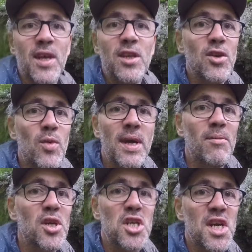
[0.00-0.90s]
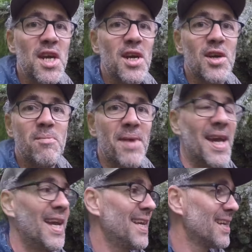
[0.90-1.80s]
New Hampshire,
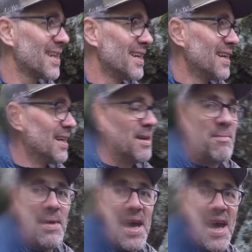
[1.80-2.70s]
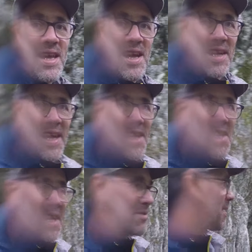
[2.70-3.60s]
Maine. Mais il y a des gens, je